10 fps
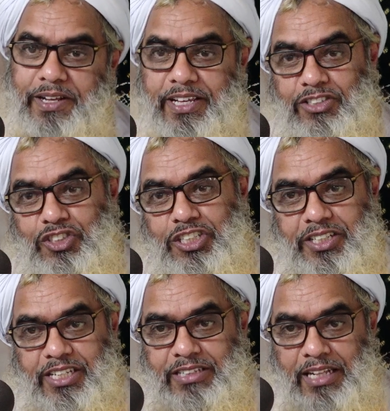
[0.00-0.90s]
পাকের
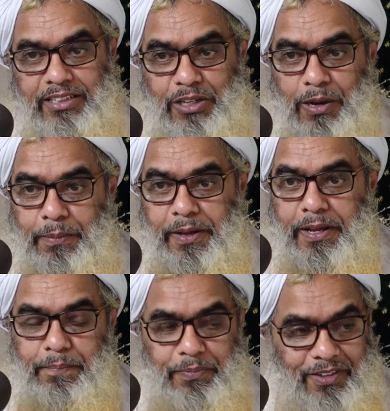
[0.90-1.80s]
জিন্দিগি জানতে হবে
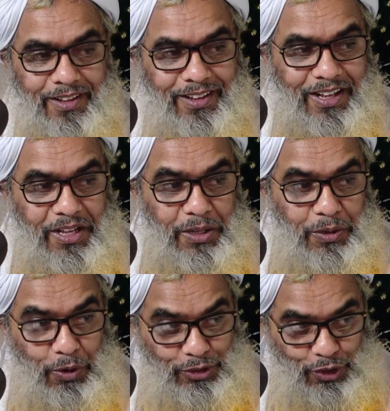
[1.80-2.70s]

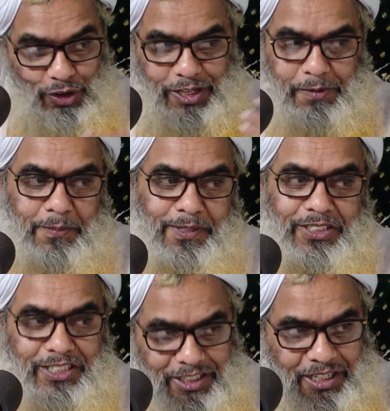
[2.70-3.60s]
রসুল কিভাবে
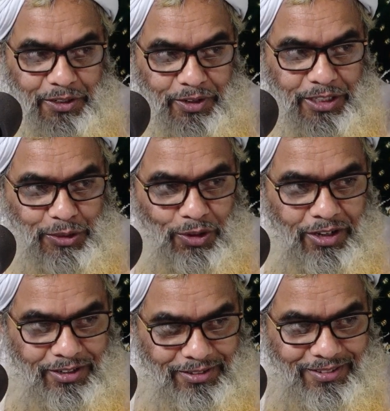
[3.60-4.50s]
জিন্দিগি গড়ে
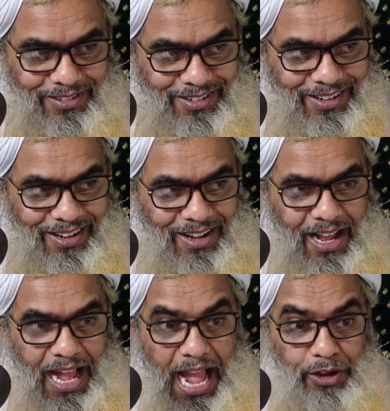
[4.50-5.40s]
তুললেন
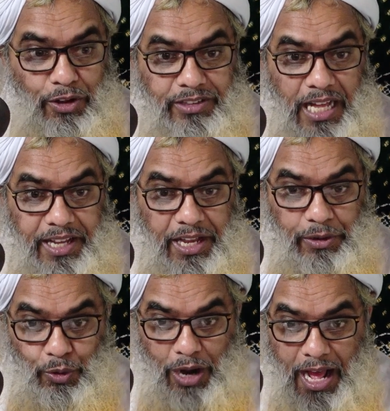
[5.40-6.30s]
এখন তাকে
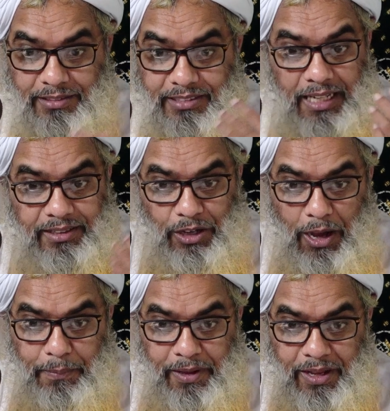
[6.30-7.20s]
কোরআন জানতে
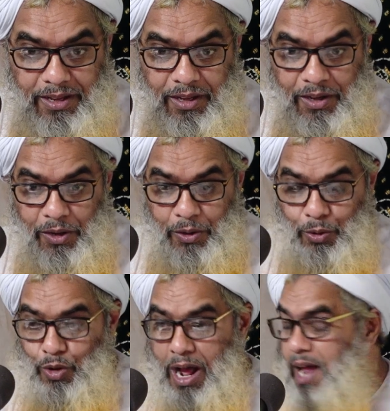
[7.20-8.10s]
হবে
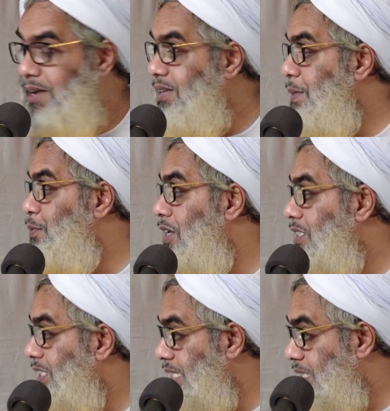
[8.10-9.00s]
কোরআন কি
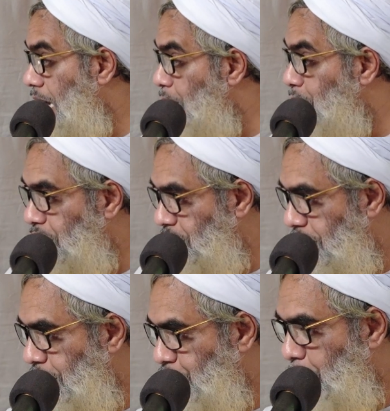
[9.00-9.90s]
বলেছে ইসলামী
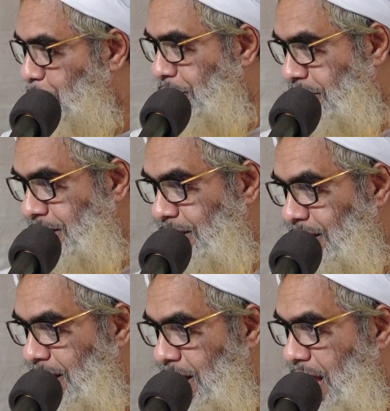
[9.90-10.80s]
জিন্দিগি সম্পর্কে
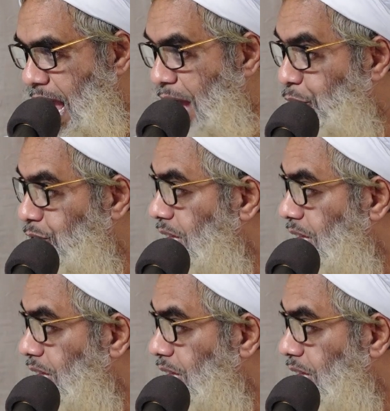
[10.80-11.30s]
এখন